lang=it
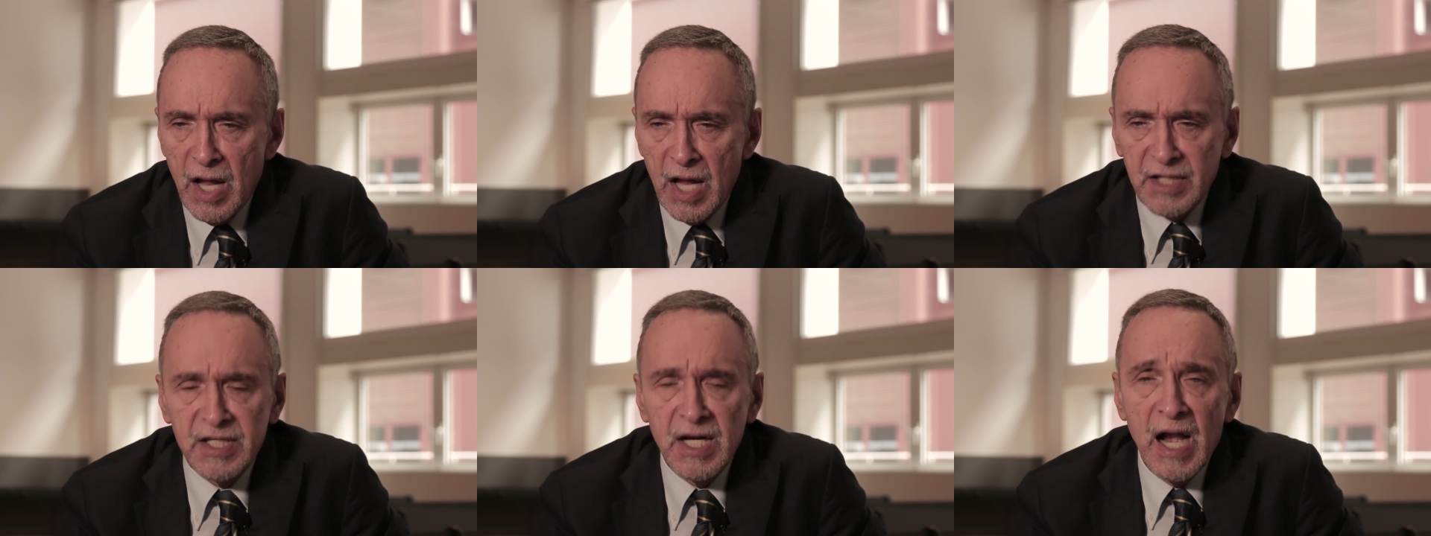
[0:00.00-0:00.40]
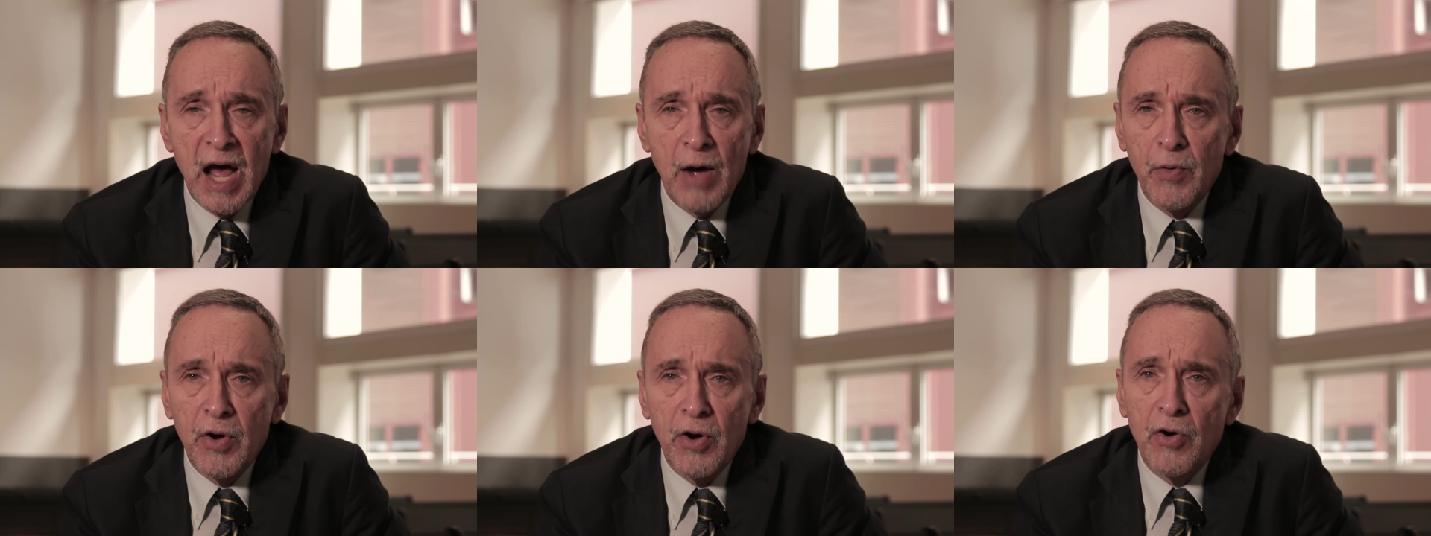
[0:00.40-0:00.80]
e si
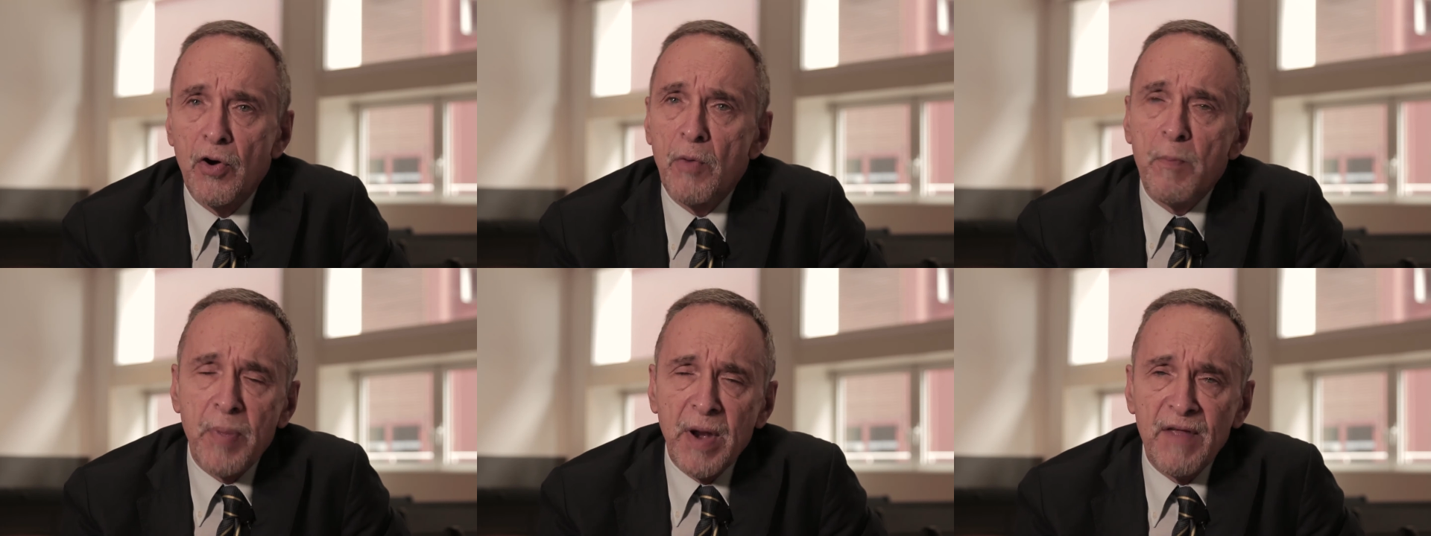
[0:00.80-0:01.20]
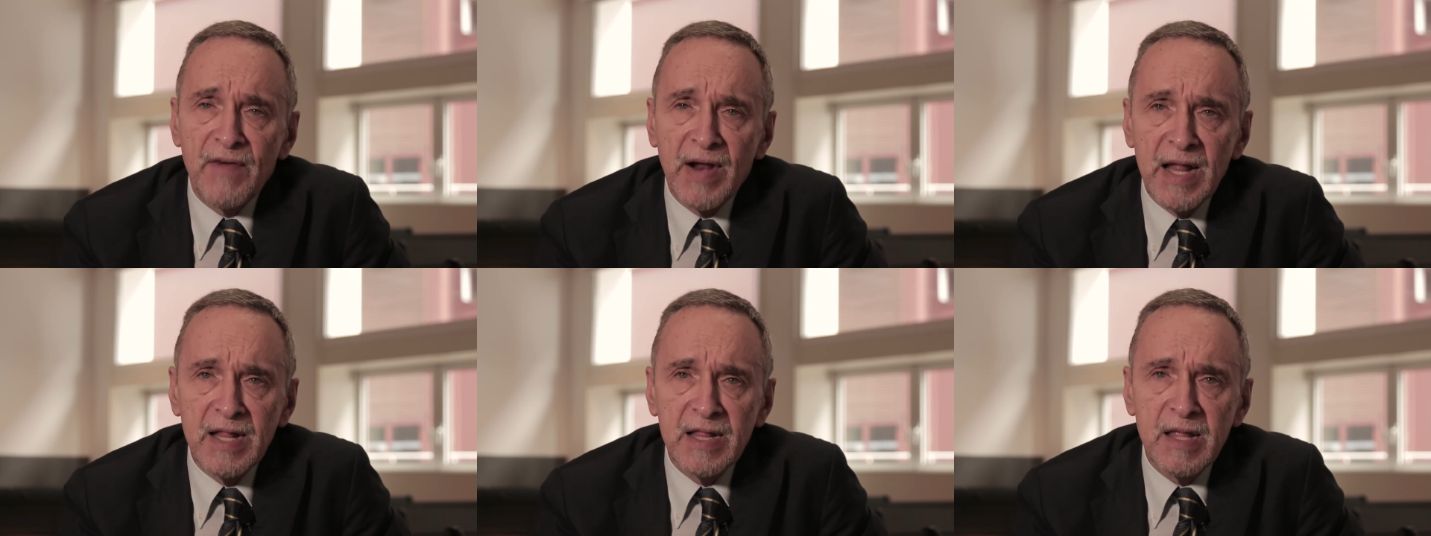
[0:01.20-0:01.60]
laureano
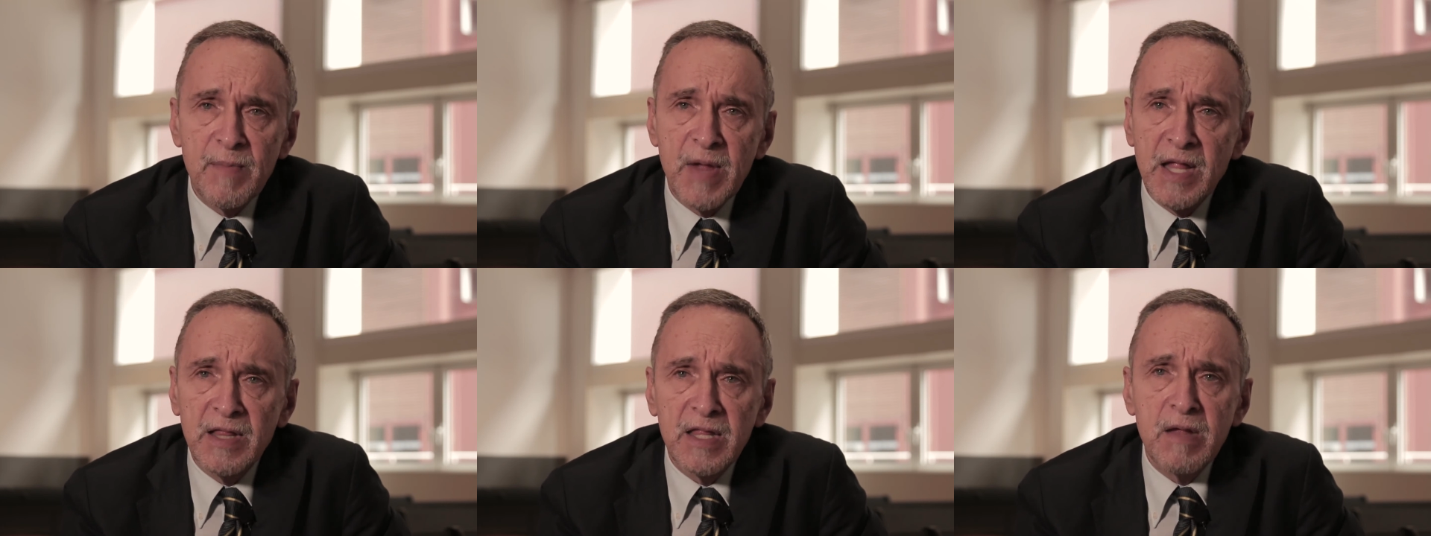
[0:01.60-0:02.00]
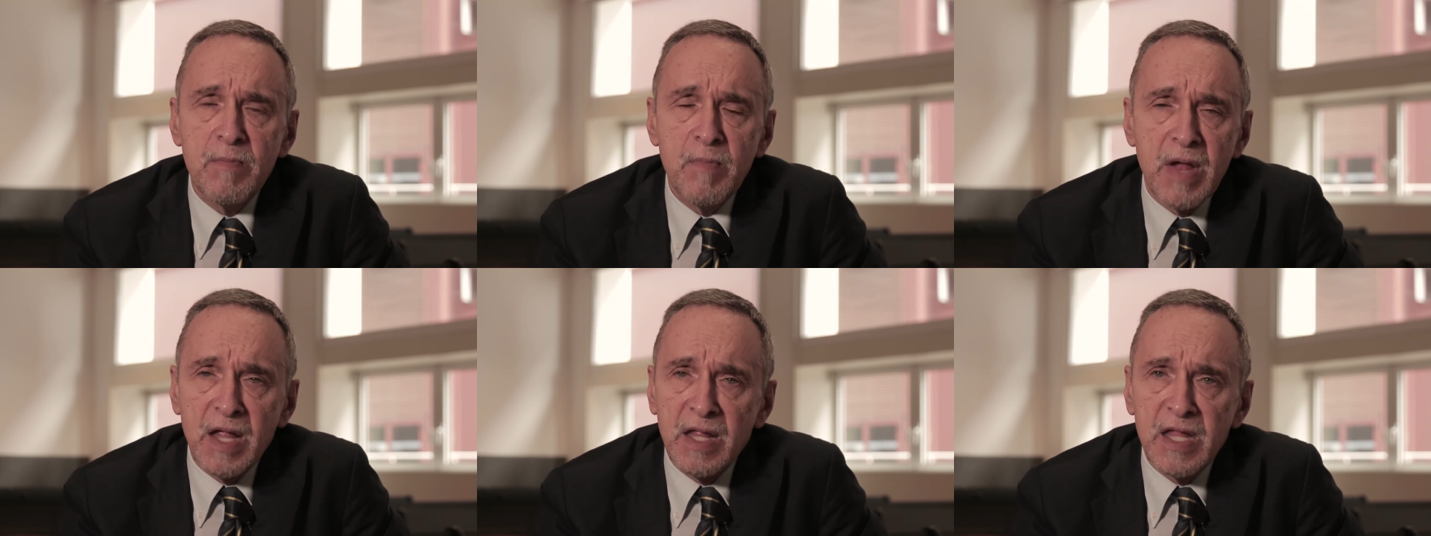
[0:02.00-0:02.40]
prevalentemente
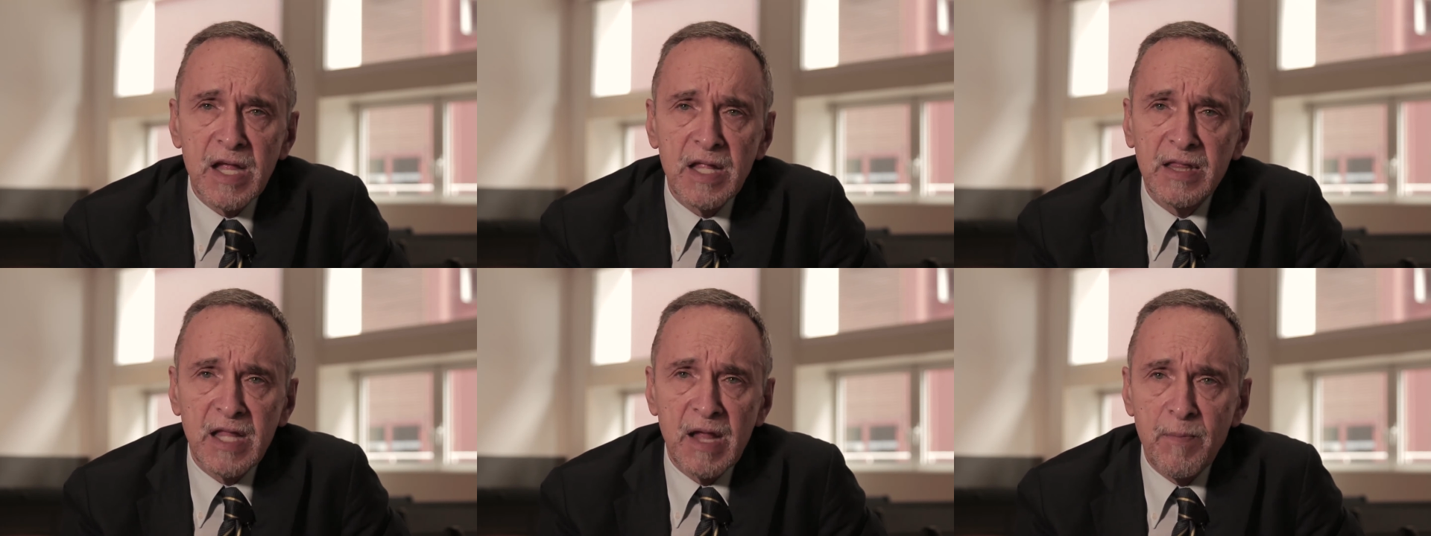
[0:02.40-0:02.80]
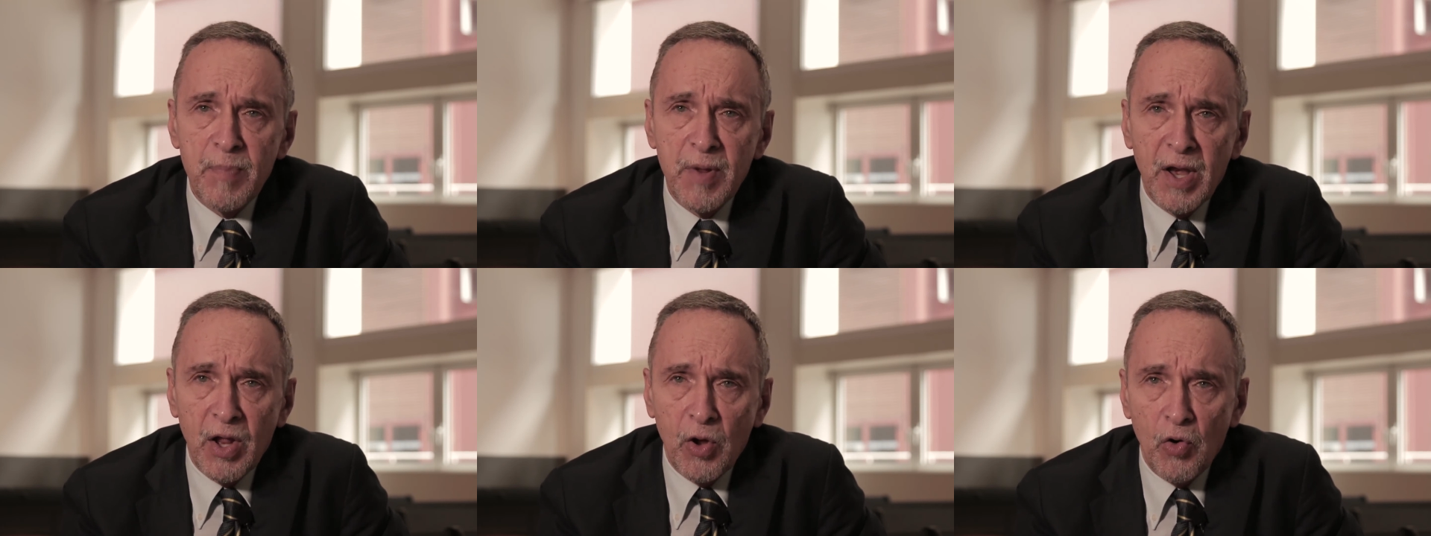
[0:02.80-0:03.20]
in media in
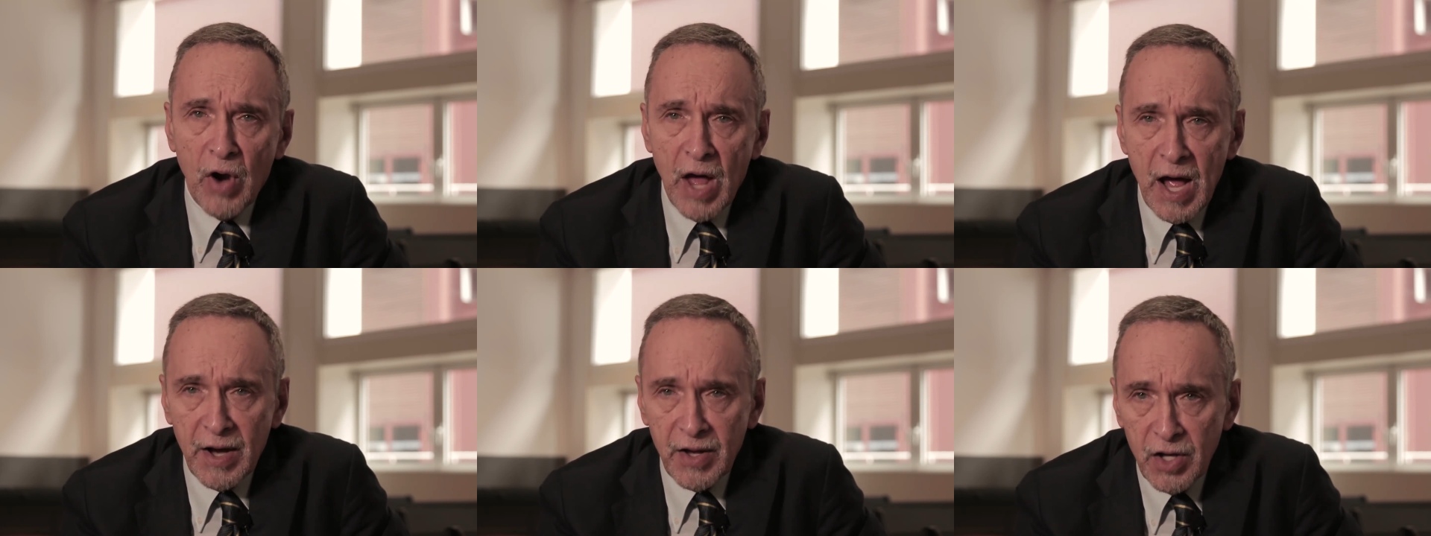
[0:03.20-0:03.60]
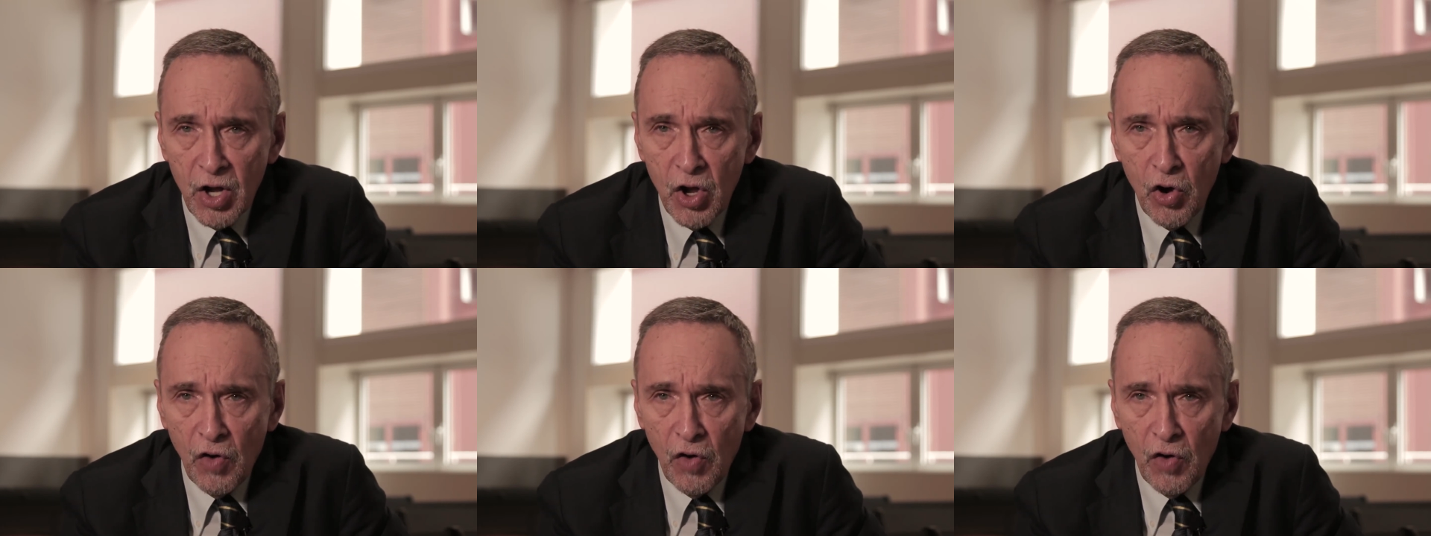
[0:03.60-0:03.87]
tempi regolari,